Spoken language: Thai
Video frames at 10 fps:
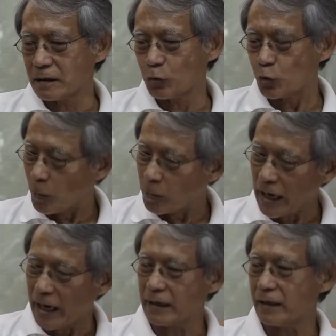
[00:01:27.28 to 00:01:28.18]
อุดม
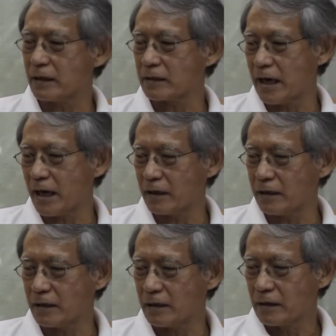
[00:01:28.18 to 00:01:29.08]
การอะไรต่างๆ
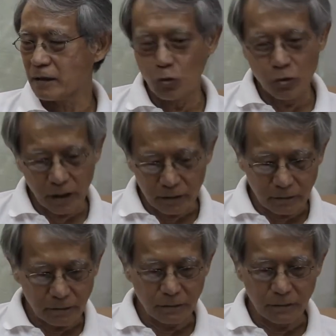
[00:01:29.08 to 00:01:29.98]
เนี่ยลุงจะ
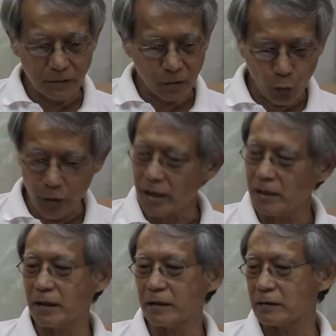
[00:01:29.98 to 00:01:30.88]
คุยกัน
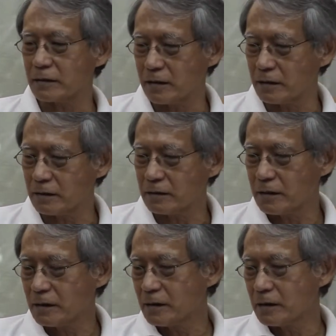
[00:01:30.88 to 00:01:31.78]
อย่างหรือ
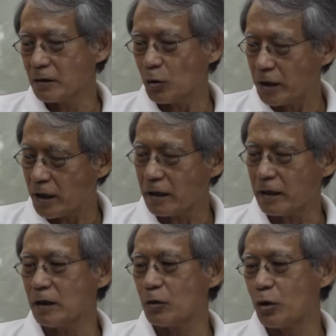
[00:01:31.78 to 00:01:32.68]
โต้เถียงกั
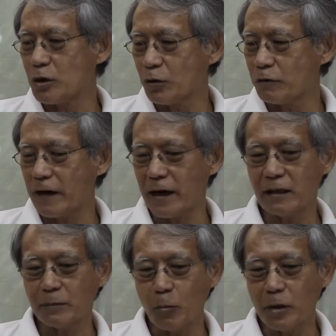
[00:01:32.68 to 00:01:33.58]
นอย่างหัวชนฝา
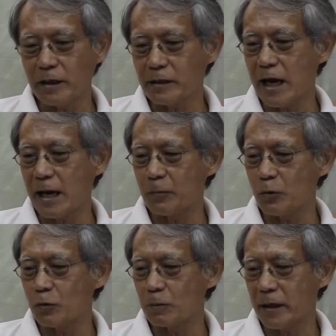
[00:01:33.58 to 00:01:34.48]
เลยผมเคยตาม
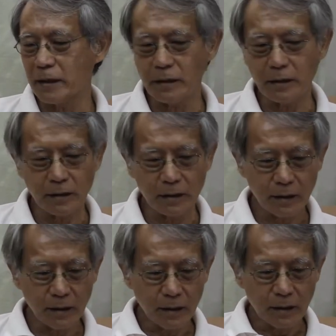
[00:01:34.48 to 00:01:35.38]
ลุงไปที่
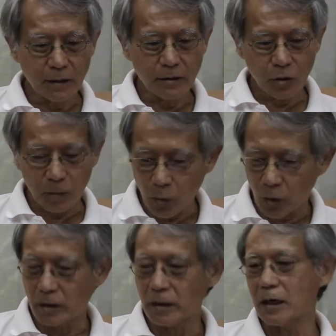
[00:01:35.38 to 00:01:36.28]
ชนบ
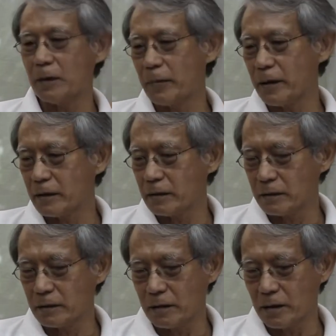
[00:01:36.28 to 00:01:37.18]
ทนะครับไป
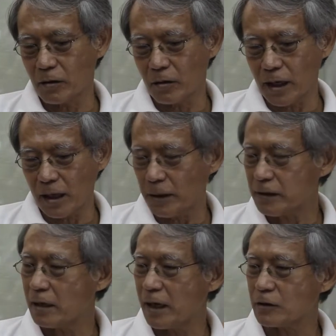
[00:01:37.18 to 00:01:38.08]
เรื่องของการพั
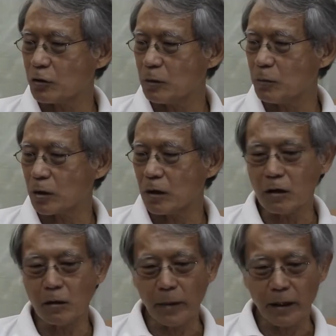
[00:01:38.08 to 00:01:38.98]
ฒนาชนบท แล้ว
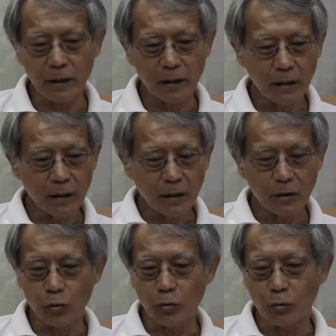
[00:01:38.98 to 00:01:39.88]
ก็ไป
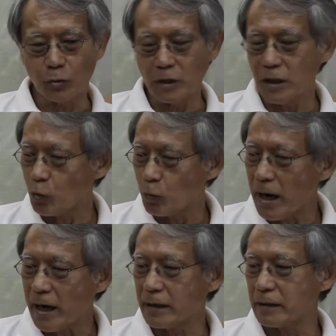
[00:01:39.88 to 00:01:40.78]
อยู่ที่หมู่
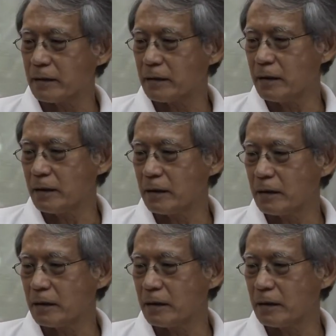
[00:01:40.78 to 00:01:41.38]
บ้านที่